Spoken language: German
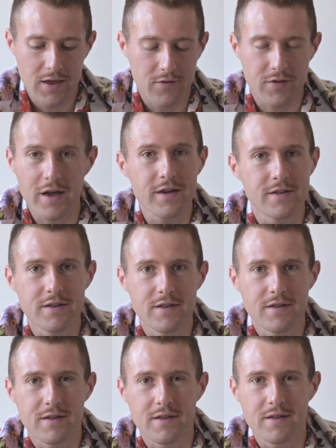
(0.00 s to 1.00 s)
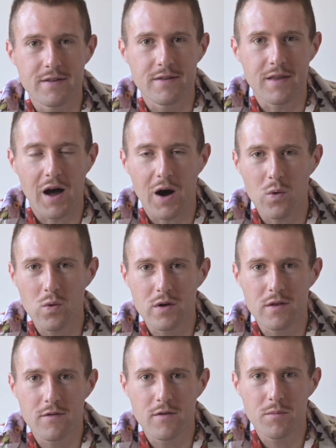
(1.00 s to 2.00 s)
Vielleicht ein Hauch
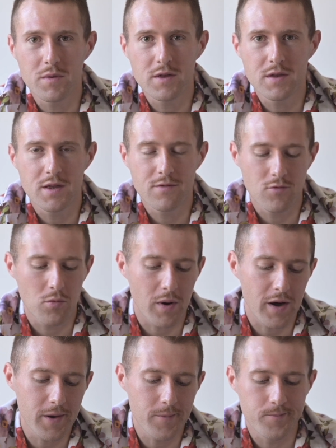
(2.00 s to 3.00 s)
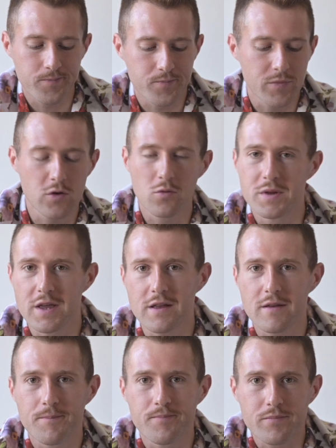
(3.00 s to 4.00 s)
ins Feminine, wobei nicht
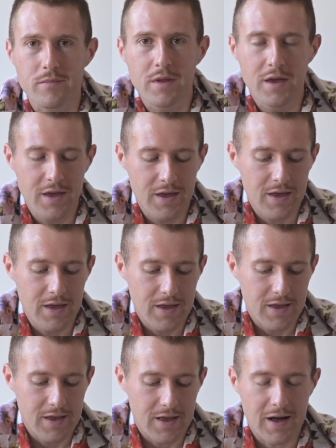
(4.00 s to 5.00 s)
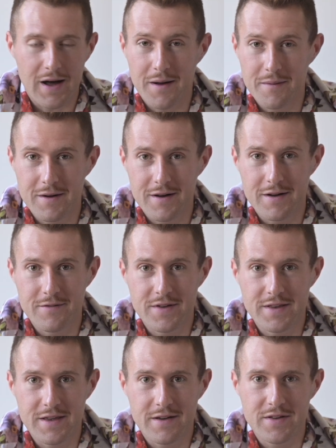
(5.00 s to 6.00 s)
unbedingt. Aber
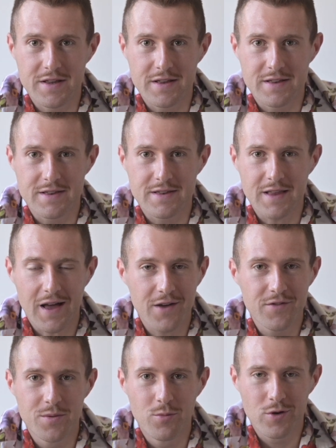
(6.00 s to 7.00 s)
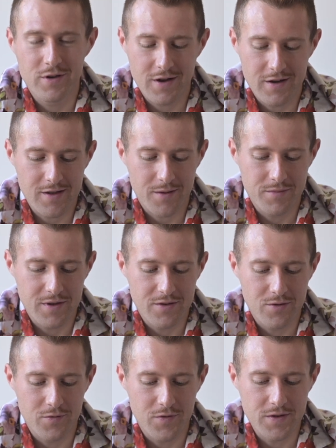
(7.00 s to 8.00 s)
wenn ihr, wenn ihr da eine Möglichkeit habt, den
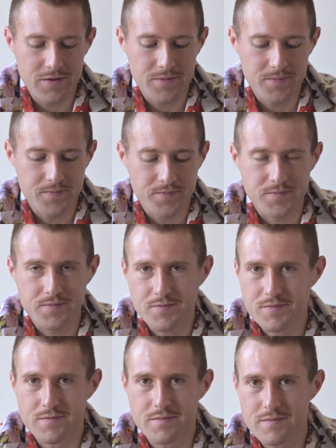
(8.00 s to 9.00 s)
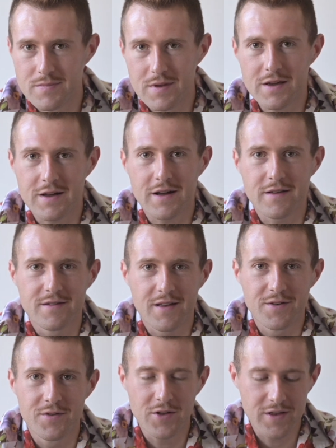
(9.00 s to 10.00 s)
zu finden, krass.
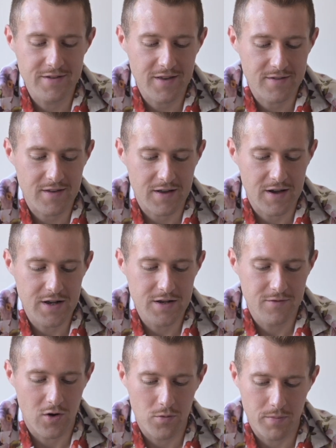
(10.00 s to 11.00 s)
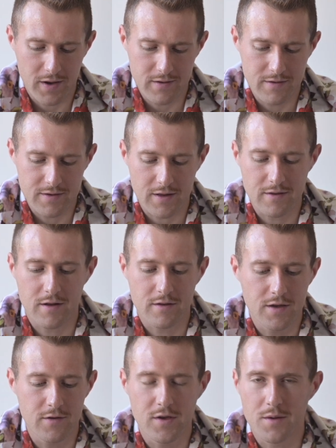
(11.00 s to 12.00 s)
Also wirklich sehr, sehr geil, war auch preislich
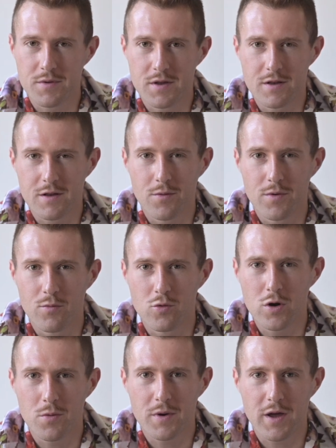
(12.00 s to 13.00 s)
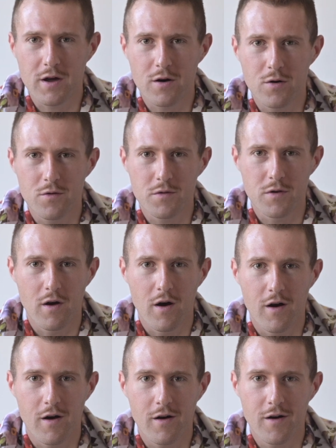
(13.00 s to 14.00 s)
attraktiv. Ich habe den, glaube ich, im Urlaub mal gekauft.
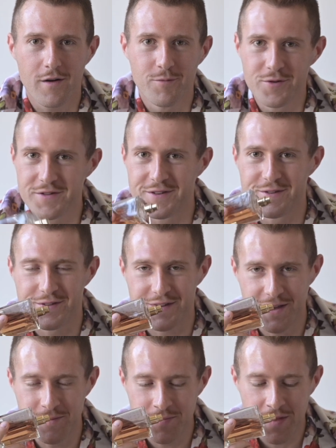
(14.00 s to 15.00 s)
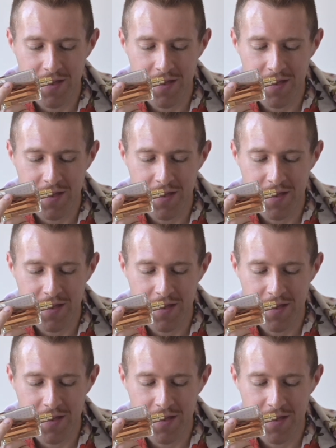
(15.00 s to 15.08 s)
Ja, müsste so sein.